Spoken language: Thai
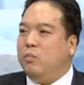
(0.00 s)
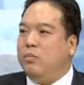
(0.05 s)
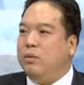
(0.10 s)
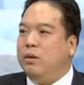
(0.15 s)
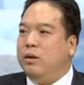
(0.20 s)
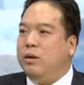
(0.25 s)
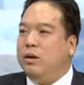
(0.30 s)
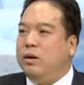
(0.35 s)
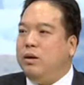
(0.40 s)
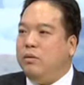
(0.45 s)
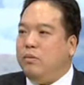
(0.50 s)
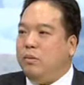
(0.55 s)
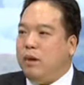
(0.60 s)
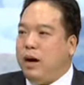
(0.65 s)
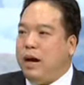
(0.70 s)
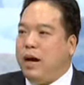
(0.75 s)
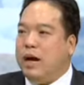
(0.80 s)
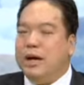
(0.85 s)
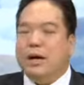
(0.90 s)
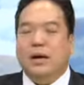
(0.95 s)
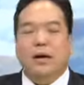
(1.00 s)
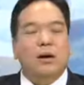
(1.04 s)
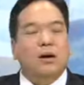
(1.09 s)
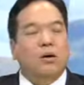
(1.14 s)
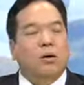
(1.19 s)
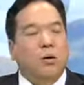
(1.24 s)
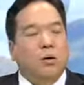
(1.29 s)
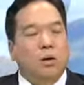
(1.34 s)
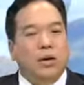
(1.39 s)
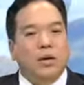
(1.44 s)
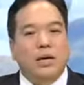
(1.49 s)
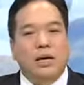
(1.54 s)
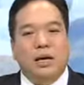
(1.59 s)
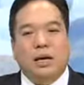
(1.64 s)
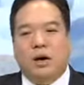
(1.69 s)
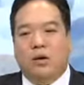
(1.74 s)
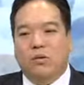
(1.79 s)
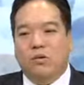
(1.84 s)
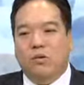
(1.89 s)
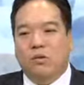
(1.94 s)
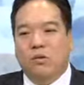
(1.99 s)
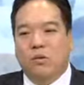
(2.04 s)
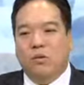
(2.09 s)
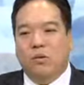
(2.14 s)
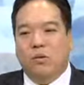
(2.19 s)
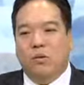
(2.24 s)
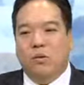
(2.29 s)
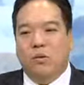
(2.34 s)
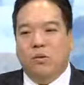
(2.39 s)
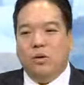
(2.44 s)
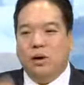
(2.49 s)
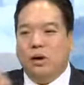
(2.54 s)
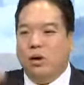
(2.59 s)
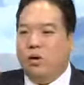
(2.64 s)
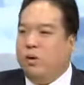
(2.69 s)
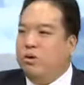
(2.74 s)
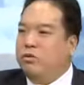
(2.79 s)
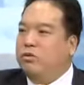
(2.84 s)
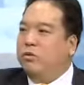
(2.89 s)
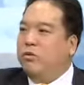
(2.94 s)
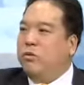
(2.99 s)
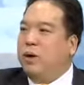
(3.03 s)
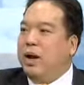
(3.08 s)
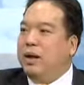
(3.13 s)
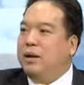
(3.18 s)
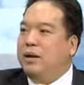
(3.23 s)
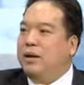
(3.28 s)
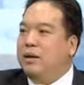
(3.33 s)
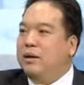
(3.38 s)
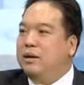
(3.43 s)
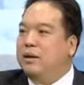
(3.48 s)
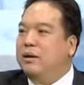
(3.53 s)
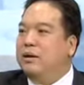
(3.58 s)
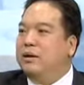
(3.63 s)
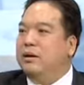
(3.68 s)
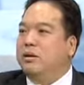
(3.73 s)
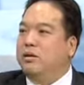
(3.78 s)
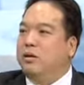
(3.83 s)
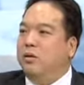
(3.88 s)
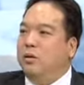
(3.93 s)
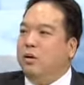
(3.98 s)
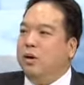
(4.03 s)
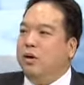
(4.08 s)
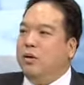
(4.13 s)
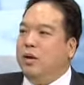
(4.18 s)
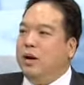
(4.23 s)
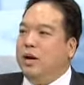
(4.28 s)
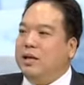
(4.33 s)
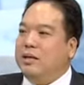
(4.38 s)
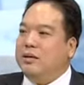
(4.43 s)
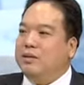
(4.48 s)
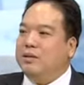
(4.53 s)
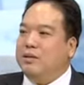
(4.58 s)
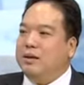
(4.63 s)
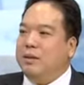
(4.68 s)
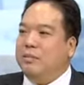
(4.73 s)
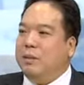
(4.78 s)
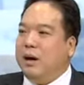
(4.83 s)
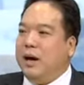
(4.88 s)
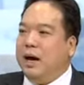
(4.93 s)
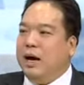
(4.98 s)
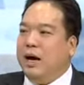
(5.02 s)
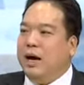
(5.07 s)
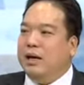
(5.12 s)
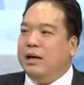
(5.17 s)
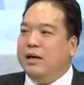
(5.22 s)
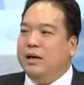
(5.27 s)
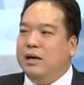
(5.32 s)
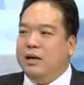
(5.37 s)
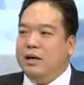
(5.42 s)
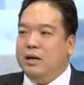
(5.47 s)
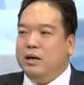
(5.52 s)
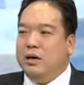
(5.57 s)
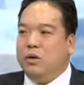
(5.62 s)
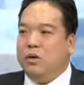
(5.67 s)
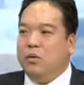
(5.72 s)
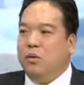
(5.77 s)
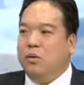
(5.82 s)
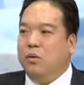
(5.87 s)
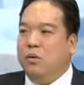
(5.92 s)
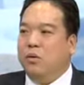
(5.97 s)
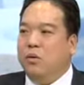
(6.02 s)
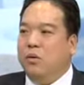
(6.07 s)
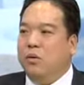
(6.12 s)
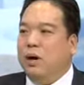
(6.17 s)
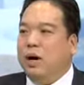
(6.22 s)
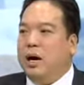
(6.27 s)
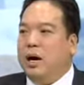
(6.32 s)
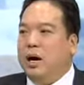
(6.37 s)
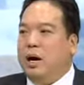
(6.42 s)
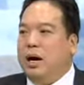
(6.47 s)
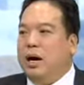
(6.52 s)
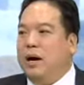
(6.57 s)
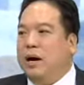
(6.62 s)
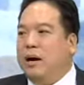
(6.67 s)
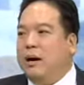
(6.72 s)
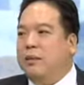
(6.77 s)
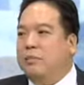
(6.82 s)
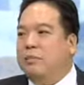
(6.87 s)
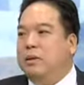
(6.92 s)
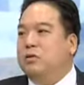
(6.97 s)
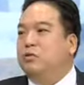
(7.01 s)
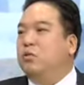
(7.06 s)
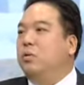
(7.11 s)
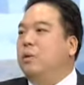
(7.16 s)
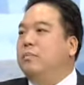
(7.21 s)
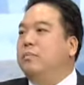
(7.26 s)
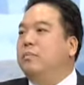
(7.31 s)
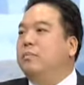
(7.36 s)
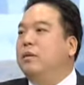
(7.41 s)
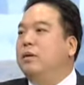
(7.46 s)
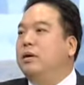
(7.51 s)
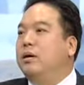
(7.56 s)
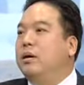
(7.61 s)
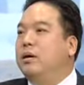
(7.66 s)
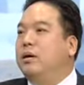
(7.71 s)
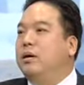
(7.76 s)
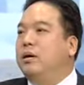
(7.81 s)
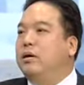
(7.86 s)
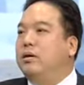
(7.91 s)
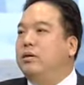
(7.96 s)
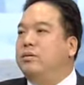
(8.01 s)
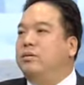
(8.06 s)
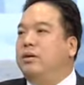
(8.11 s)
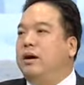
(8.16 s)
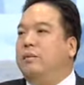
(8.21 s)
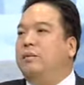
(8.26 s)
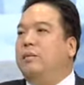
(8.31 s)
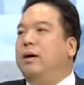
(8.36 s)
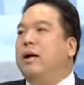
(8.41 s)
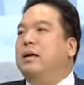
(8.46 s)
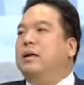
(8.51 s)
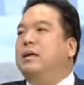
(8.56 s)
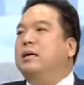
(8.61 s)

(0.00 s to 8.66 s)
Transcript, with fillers: มว่าคนที่เขาอยู่นครสวรรค์อยู่นครราชสีมาอยู่ประจวบครับสามารถ